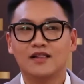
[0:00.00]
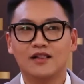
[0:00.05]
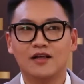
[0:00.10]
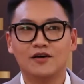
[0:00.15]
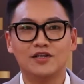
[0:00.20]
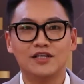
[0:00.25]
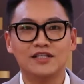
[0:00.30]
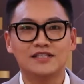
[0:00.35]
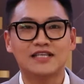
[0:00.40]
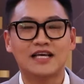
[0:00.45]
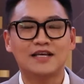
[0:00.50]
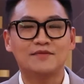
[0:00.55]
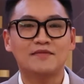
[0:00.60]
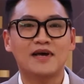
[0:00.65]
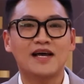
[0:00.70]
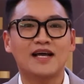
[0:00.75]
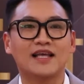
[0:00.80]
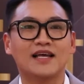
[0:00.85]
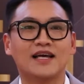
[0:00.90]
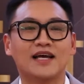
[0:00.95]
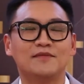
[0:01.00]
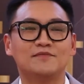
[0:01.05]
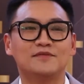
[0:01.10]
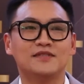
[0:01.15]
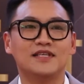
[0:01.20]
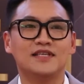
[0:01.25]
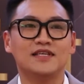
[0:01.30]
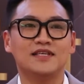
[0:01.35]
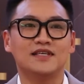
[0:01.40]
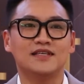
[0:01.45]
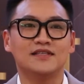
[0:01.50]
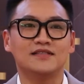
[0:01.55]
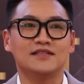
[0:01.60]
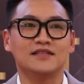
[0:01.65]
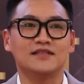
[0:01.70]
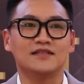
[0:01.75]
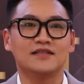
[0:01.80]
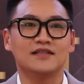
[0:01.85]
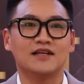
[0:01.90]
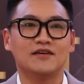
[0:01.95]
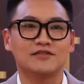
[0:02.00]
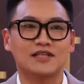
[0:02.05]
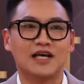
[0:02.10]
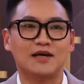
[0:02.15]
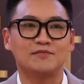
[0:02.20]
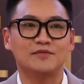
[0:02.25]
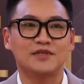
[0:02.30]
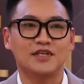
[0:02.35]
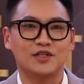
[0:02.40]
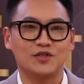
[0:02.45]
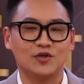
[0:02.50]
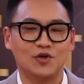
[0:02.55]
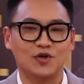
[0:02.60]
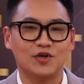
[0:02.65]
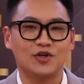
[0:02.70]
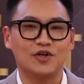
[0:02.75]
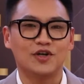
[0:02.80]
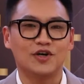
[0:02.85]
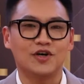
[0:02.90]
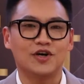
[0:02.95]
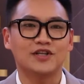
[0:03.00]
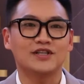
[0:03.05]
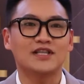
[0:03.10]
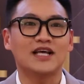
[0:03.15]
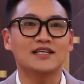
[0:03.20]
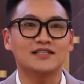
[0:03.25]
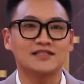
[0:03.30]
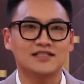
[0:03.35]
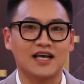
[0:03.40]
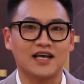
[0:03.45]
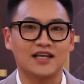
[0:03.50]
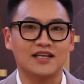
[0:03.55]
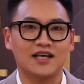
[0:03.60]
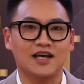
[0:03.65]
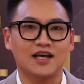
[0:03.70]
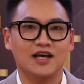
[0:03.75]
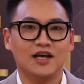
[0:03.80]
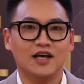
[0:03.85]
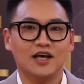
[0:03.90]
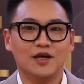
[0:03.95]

เราดีใจมากเลยครับที่สิ่งที่เราทำคิดค้นแล้วก็ตั้งใจเนี่ย